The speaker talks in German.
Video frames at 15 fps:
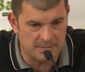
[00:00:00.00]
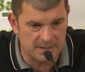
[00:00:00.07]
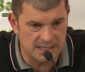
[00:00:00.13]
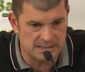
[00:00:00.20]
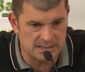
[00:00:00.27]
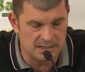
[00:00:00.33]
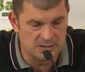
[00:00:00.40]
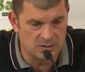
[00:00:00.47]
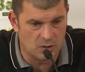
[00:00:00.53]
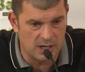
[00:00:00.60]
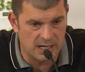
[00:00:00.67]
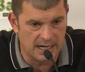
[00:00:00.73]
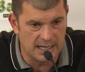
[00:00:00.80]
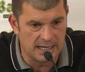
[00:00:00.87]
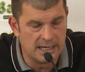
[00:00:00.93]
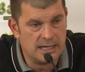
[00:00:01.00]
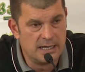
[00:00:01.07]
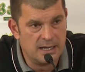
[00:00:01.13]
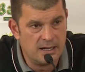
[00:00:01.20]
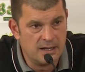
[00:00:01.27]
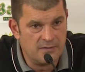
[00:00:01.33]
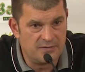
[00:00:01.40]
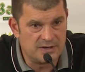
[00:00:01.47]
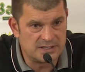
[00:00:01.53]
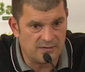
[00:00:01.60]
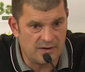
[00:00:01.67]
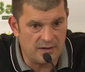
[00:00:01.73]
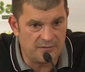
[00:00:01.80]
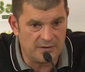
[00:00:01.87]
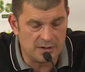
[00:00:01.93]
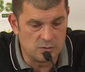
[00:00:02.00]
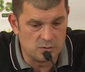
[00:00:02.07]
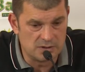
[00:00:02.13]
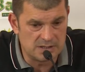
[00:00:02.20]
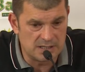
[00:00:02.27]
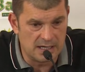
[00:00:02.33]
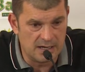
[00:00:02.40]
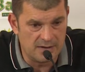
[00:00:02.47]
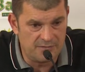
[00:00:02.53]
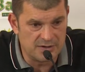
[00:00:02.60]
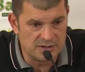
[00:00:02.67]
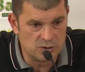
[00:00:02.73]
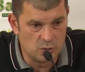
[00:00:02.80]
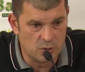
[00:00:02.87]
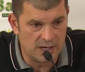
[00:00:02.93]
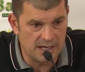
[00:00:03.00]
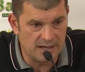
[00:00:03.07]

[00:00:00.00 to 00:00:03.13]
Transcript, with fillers: Aber das sind so alle Verzweiflungsversuche äh,